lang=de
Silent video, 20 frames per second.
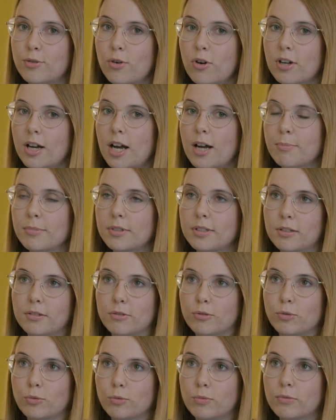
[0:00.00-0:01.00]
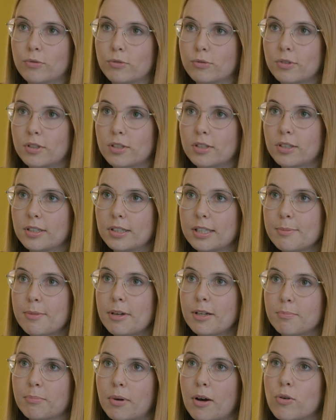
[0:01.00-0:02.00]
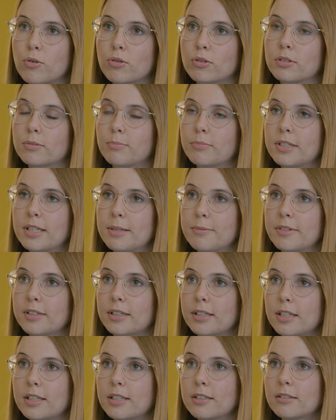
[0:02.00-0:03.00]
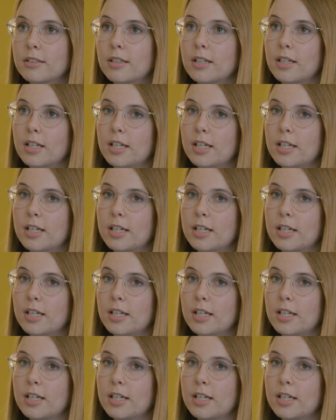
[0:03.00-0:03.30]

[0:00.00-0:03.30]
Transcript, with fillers: Sorgen haben und jemanden brauchen, mit dem sie reden,